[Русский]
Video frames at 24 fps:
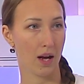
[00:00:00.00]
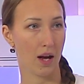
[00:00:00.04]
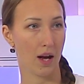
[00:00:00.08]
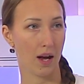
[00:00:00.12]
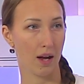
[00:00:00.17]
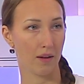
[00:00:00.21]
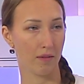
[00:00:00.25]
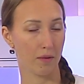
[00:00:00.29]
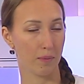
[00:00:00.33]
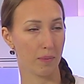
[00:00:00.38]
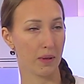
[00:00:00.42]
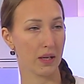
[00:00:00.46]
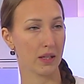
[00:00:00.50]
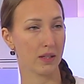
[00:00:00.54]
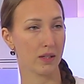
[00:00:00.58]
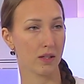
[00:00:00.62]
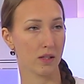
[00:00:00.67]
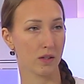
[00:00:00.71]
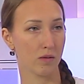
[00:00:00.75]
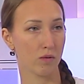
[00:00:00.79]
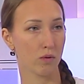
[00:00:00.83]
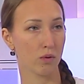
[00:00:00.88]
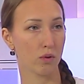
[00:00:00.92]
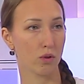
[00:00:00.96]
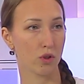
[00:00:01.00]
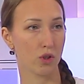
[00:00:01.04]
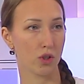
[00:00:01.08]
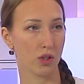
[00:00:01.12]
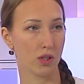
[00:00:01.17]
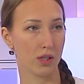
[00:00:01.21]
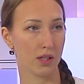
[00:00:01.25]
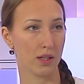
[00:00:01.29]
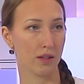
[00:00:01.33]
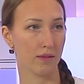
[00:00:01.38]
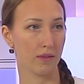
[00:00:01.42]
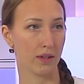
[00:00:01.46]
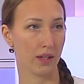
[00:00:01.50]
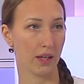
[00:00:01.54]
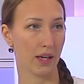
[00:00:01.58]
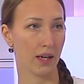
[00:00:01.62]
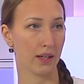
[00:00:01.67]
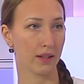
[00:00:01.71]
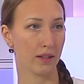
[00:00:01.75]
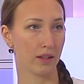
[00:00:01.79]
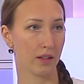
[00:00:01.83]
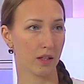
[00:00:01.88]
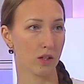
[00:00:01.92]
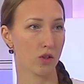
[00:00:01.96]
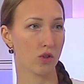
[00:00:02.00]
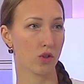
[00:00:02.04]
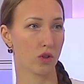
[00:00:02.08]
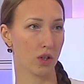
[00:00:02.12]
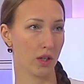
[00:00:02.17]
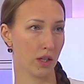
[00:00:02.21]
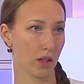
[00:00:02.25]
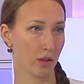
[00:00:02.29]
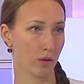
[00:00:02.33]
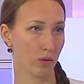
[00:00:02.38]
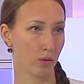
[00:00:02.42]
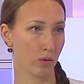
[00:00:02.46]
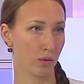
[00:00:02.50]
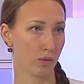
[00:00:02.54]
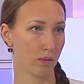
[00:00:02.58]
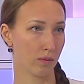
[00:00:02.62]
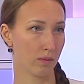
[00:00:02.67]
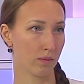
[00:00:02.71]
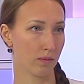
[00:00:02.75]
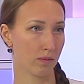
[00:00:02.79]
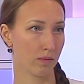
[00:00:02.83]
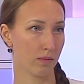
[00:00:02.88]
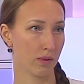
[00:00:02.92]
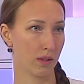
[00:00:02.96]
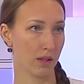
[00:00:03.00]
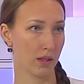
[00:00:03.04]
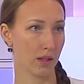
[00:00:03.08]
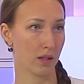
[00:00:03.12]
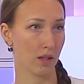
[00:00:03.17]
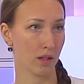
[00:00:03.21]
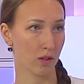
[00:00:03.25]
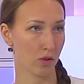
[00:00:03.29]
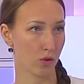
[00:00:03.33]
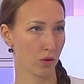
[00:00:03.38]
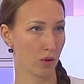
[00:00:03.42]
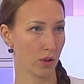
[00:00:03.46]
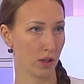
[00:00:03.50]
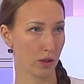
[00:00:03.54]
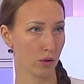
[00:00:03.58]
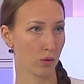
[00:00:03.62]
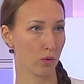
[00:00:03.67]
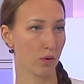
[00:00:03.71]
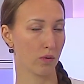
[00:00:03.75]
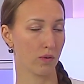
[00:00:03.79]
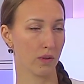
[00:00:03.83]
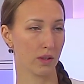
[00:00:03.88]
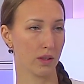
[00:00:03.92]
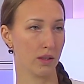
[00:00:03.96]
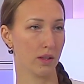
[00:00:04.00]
А вибрация и звук очень сильно влияет на нашу клетку, на нашу клетку